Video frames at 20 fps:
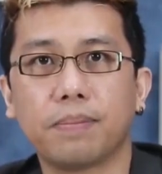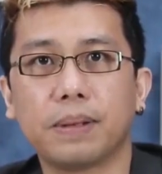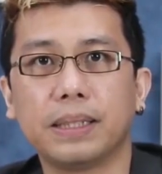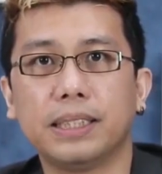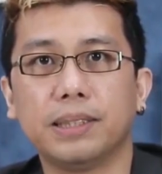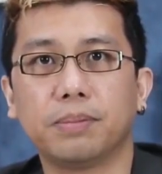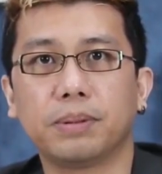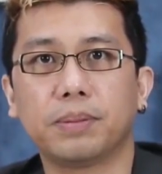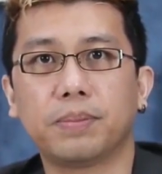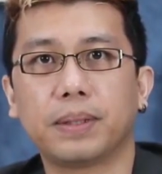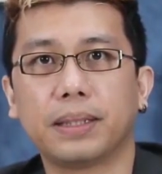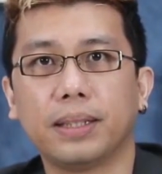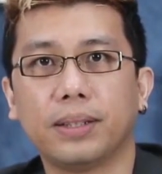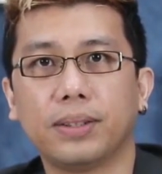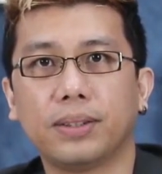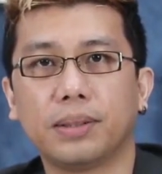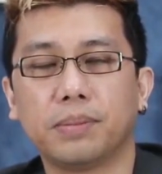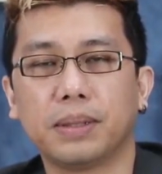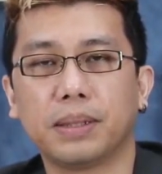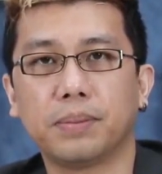gak prinsip
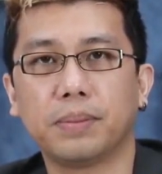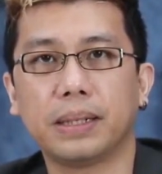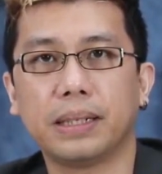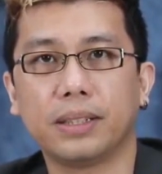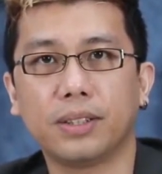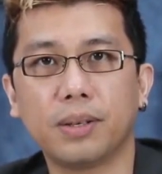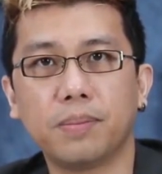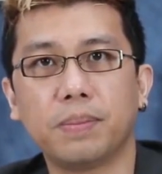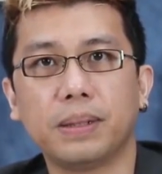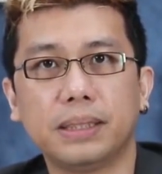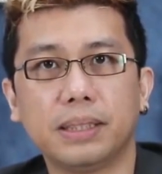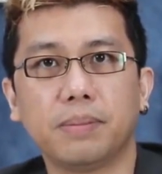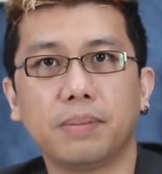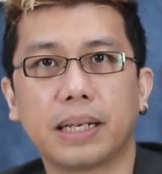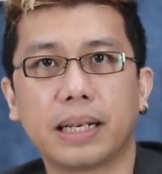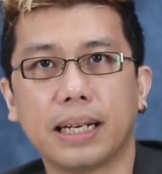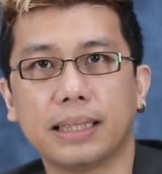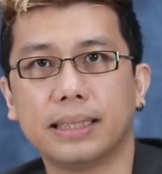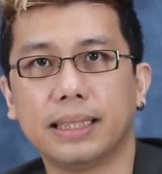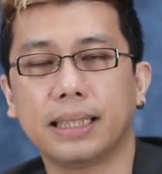seperti itu teman-teman? Itu kan prinsip
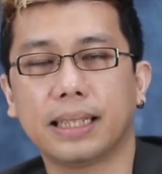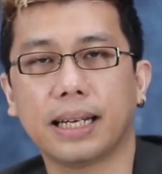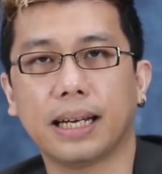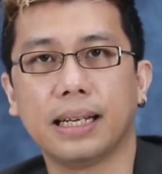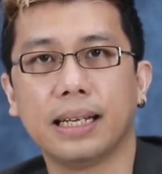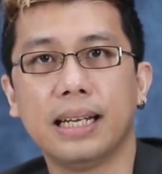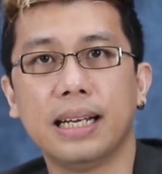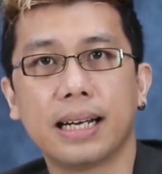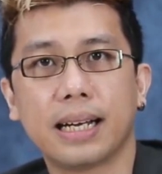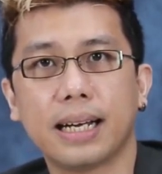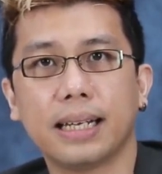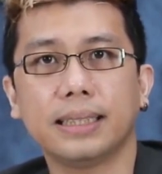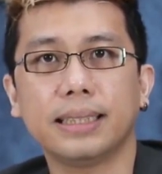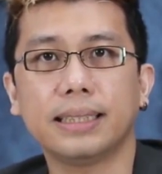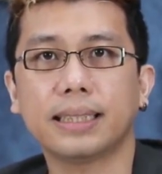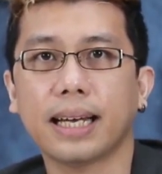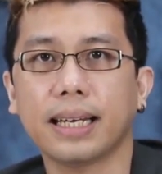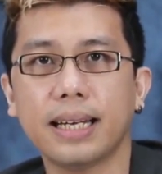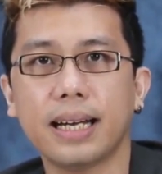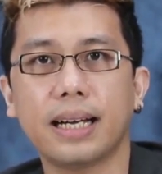di kelas cinta.
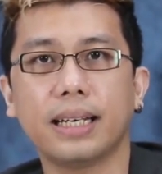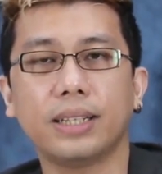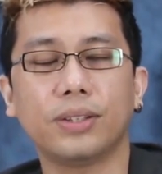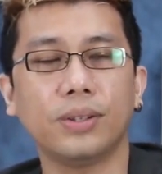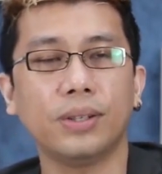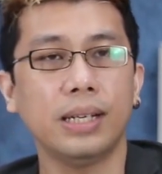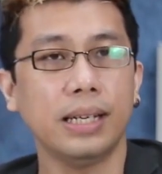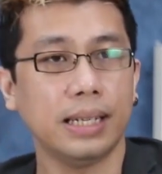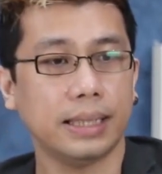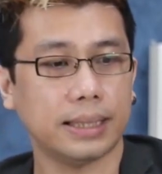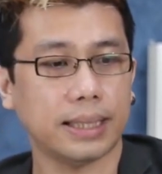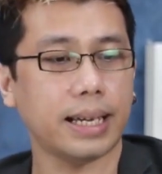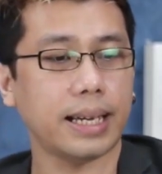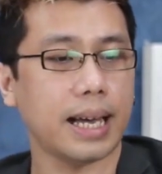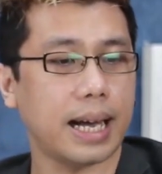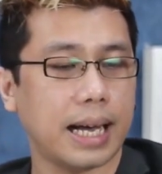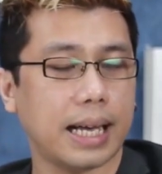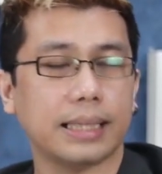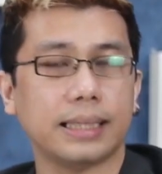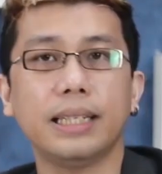Kasih sayang itu
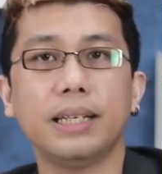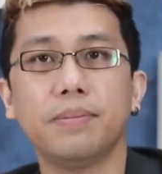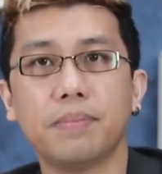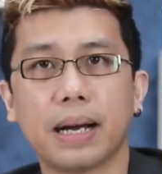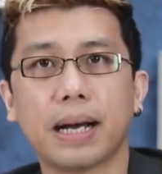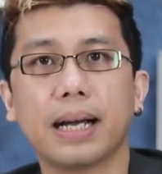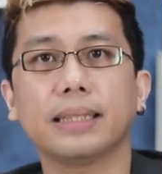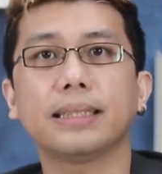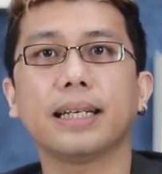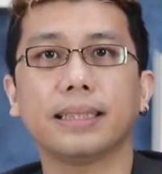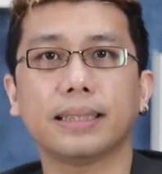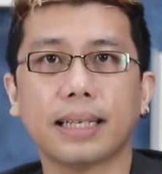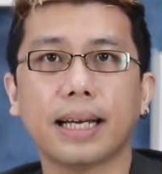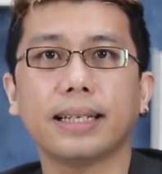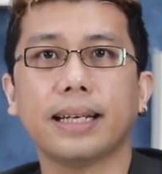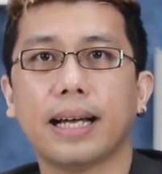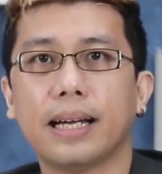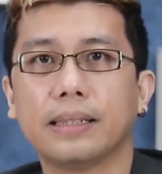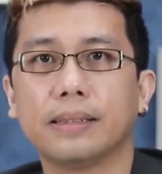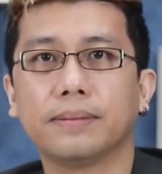saya kasih, maka saya
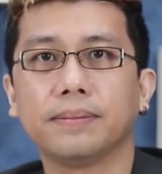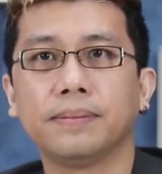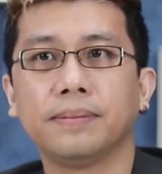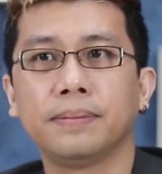sayang.